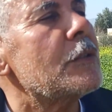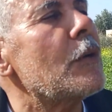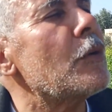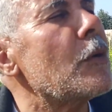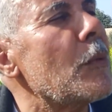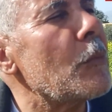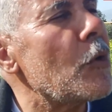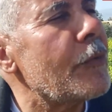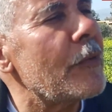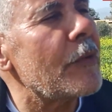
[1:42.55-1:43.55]
تو
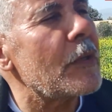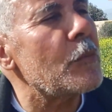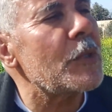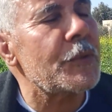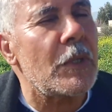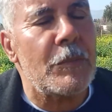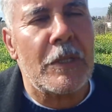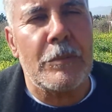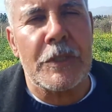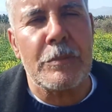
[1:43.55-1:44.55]
نورمالمون الفلفل راهو مزروع ما
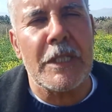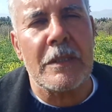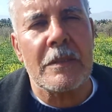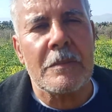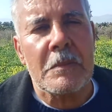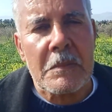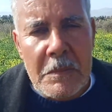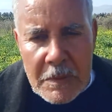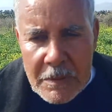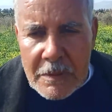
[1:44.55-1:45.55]
فماش ماء
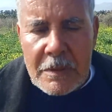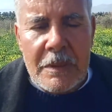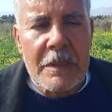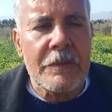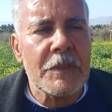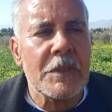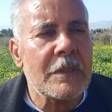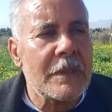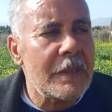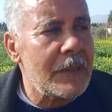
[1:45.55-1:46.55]
كيفاش هذا